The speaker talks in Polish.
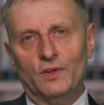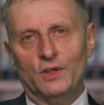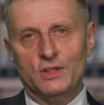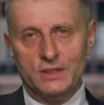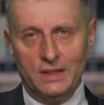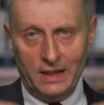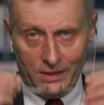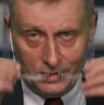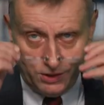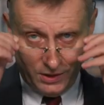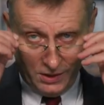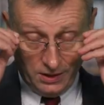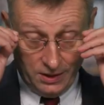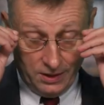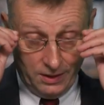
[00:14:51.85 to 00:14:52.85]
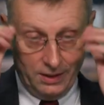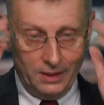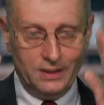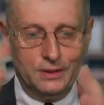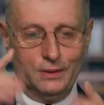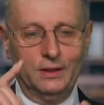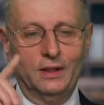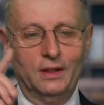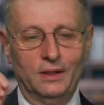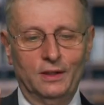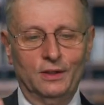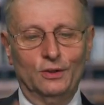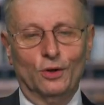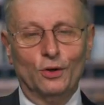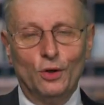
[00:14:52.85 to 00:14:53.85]
To znaczy jest
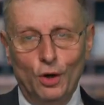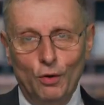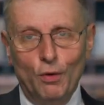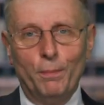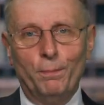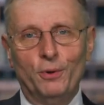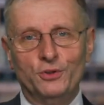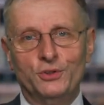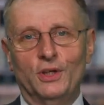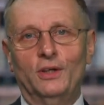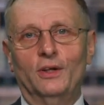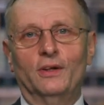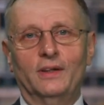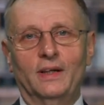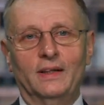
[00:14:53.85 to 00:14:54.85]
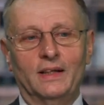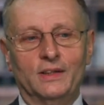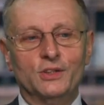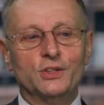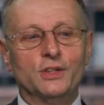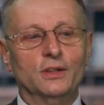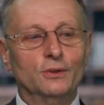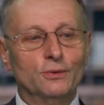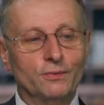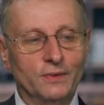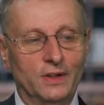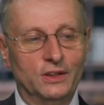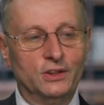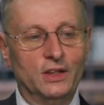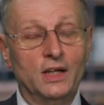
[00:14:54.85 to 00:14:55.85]
to koło podzielone na trzy
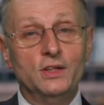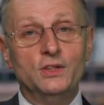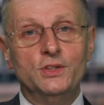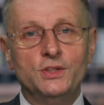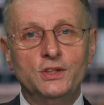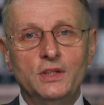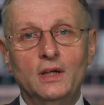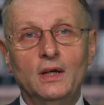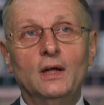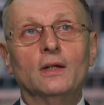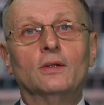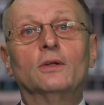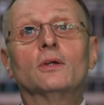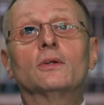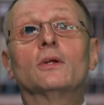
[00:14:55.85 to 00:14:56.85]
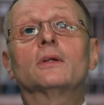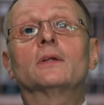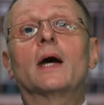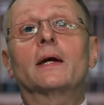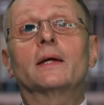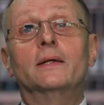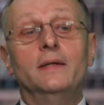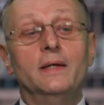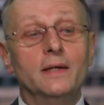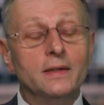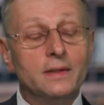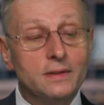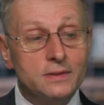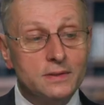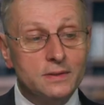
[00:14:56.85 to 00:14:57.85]
równe części, no to tak nie
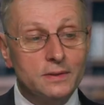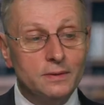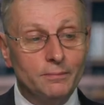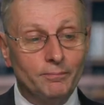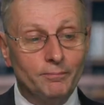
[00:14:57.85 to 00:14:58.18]
jest.